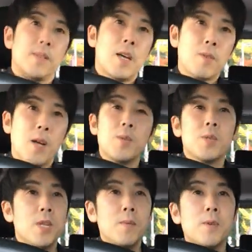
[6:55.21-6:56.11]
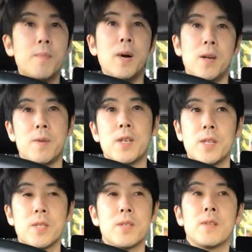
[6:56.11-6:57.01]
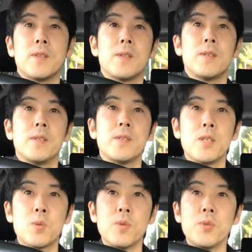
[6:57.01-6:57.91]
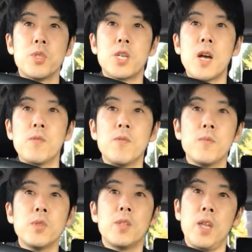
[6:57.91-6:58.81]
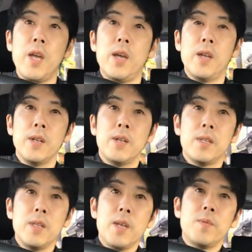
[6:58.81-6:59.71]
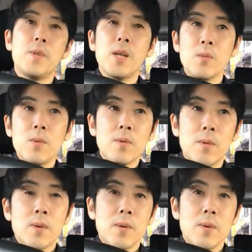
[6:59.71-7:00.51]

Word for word: なる可能性もやっぱあるわけですだからそういう自覚を持ってで普段の